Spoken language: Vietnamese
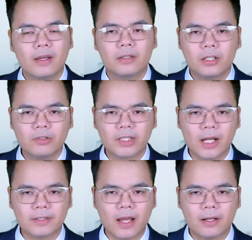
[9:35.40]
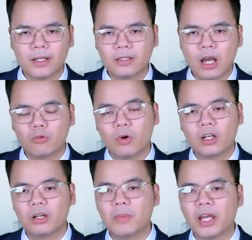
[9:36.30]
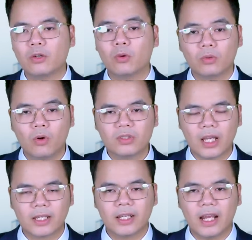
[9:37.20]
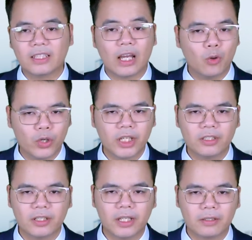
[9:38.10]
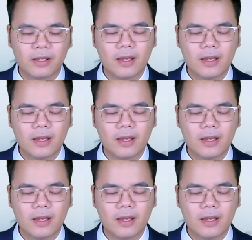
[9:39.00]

Nếu như các nhà lãnh đạo của G7 ủng hộ sáng kiến này tại hội nghị thượng đỉnh,